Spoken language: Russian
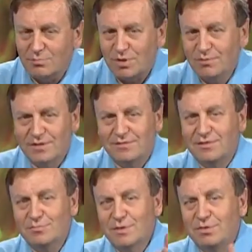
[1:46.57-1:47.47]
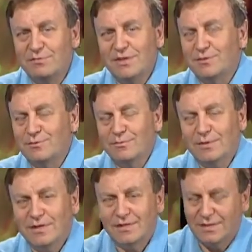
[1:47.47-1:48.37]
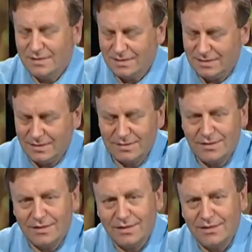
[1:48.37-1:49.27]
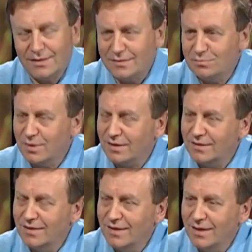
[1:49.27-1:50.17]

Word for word: Приветствуем, мы приветствуем вас на телеканале «Импакт».